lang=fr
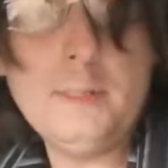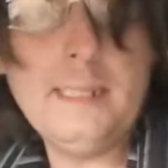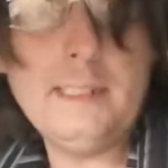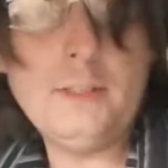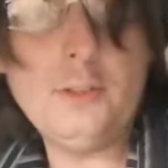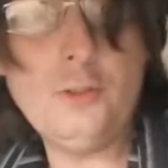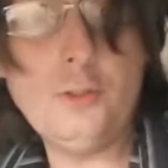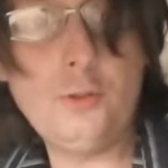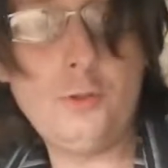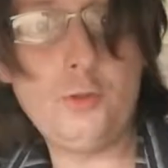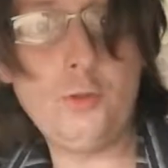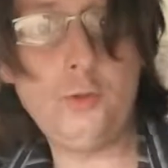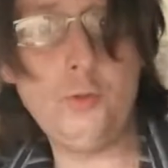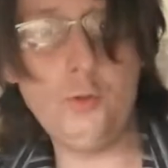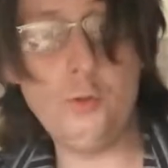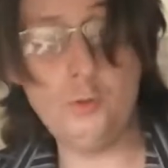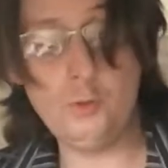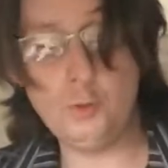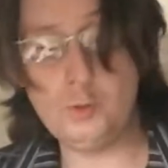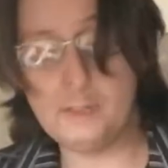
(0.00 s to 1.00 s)
reste
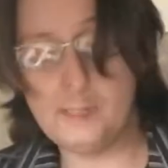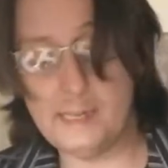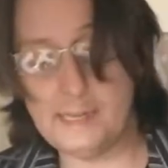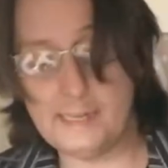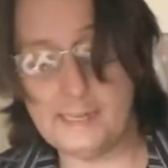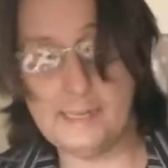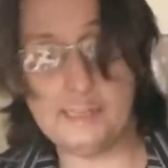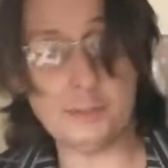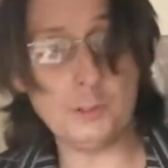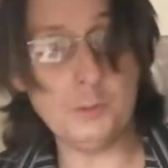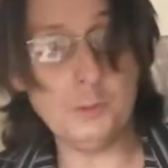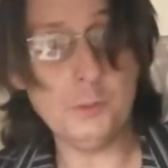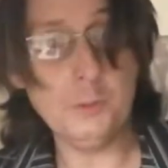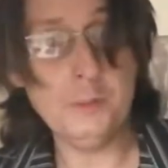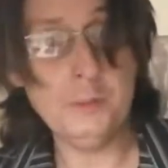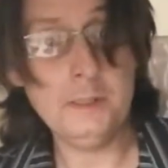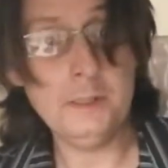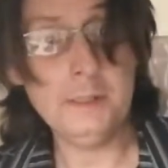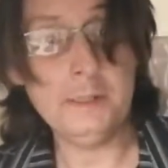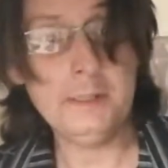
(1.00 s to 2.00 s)
du claracho.
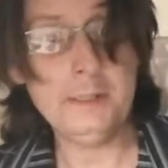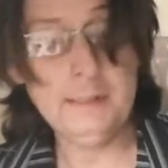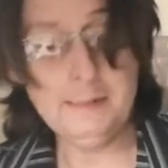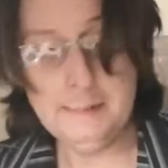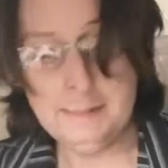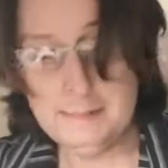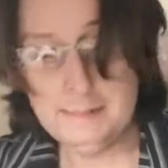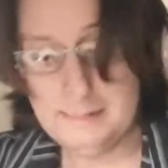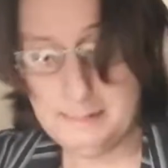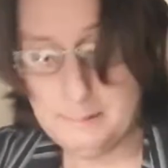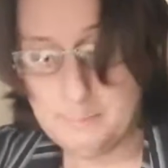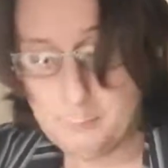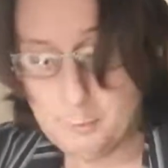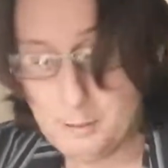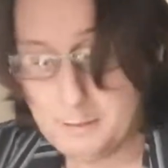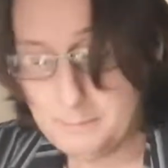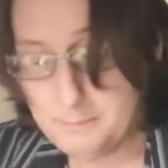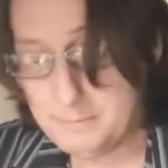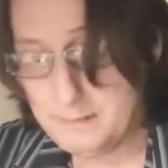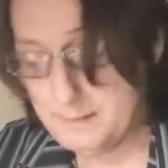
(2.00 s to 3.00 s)
Et
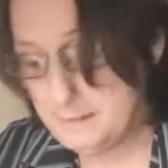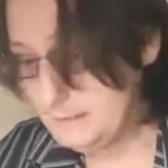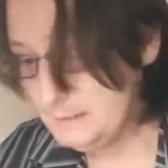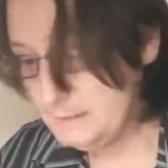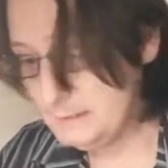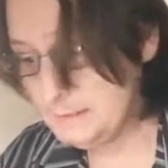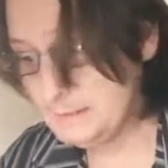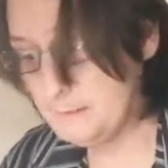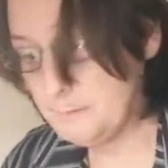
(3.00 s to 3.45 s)
moi, ben,